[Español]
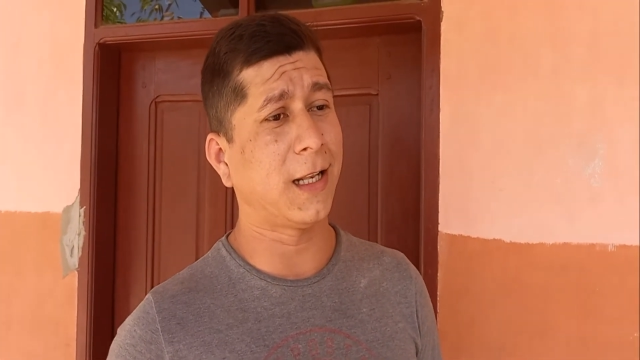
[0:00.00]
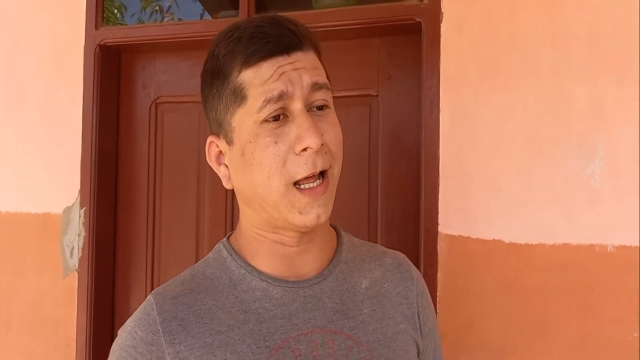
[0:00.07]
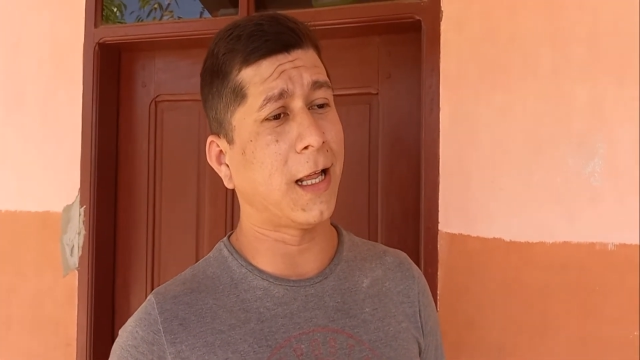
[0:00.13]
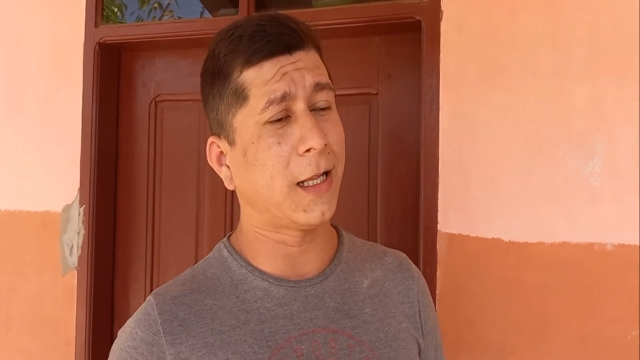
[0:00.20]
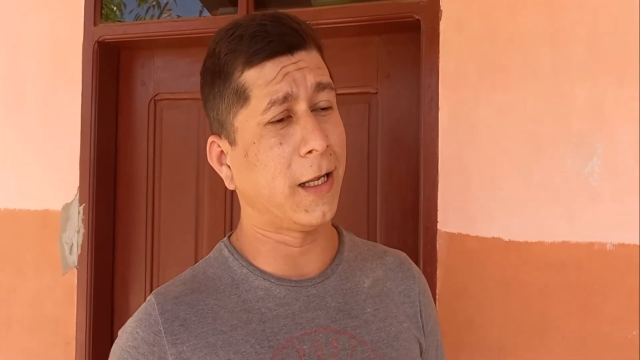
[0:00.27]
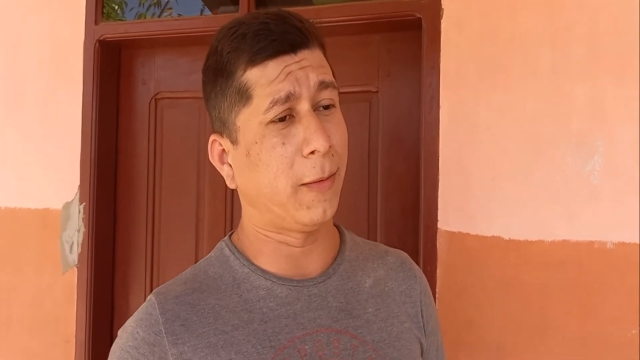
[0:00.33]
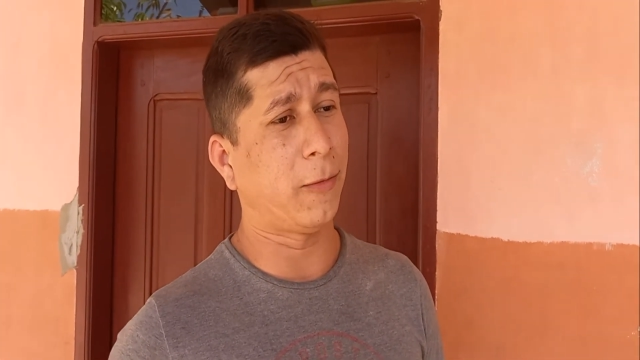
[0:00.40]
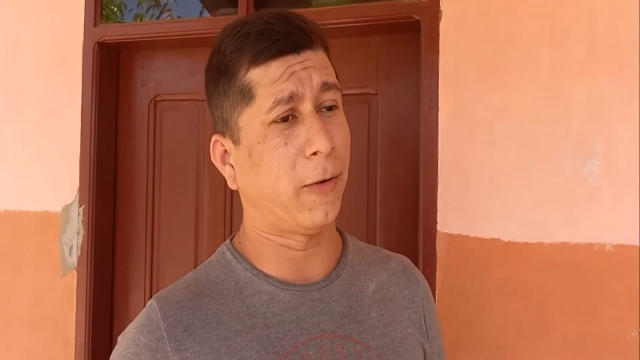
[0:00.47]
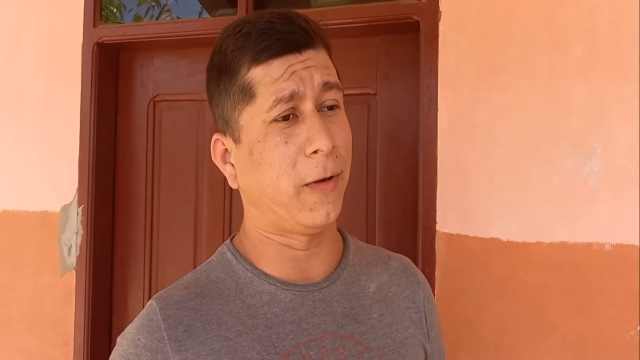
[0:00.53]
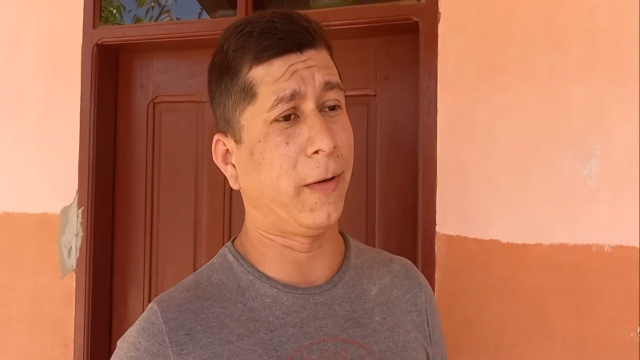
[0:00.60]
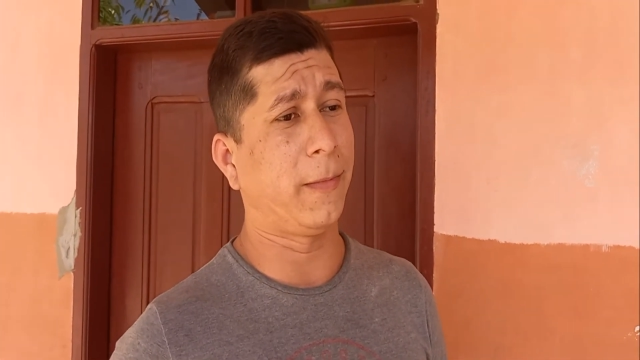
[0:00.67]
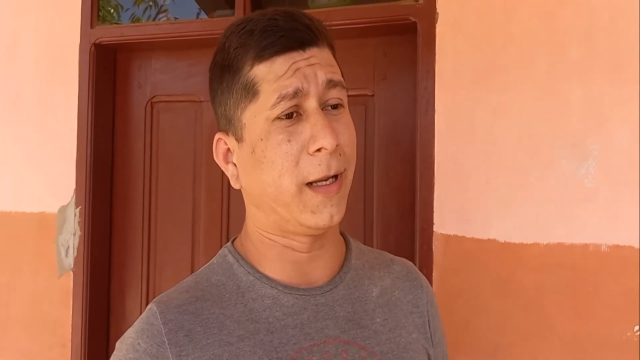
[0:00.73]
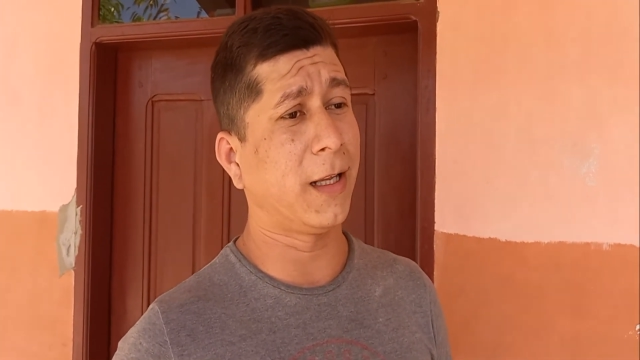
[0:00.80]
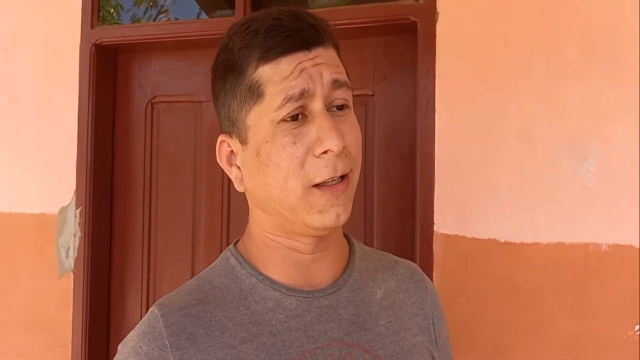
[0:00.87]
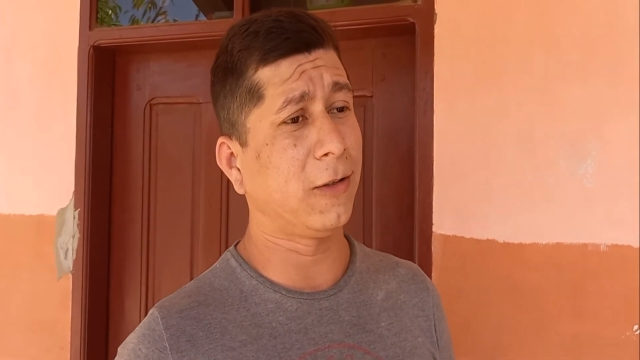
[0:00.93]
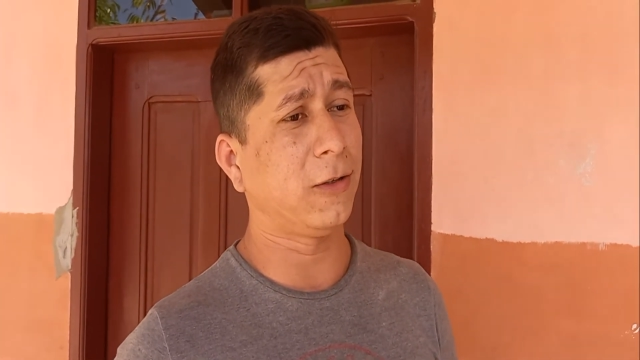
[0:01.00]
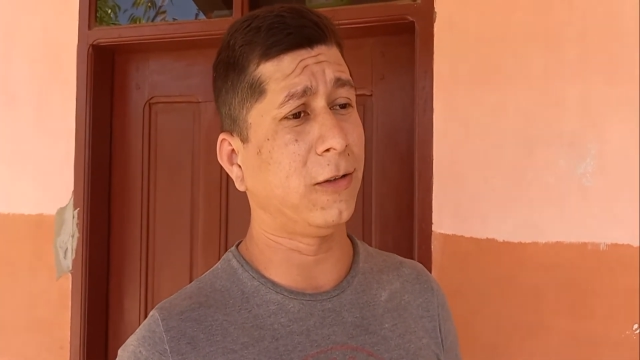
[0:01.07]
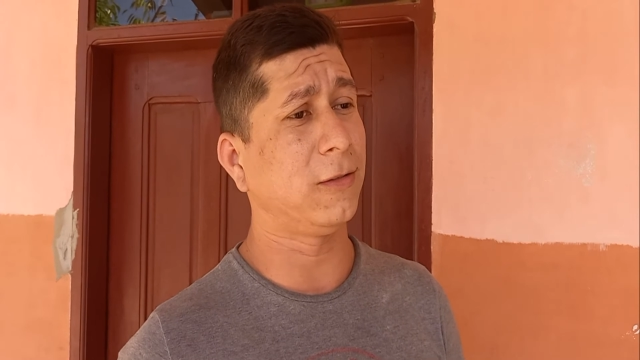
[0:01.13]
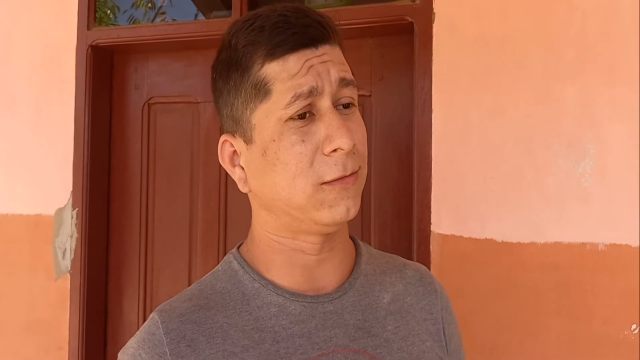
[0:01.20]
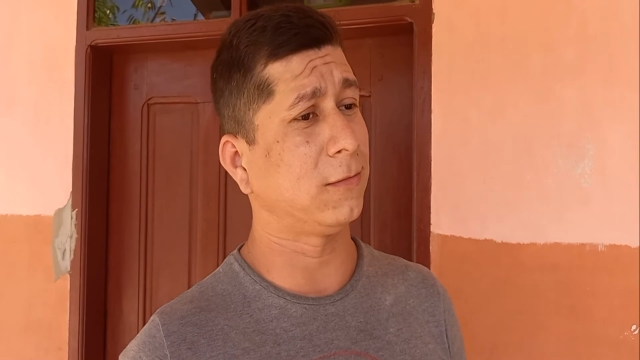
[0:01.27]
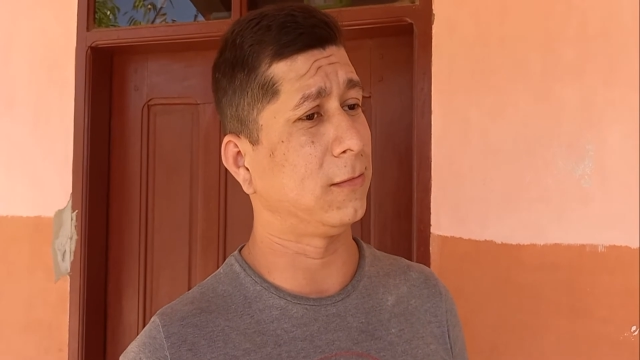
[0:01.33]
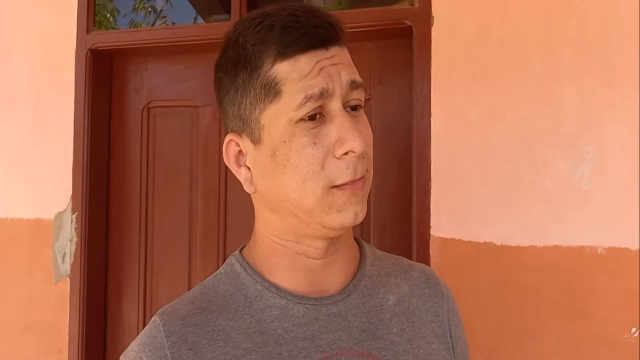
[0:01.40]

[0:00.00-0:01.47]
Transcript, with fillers: nada de movimiento,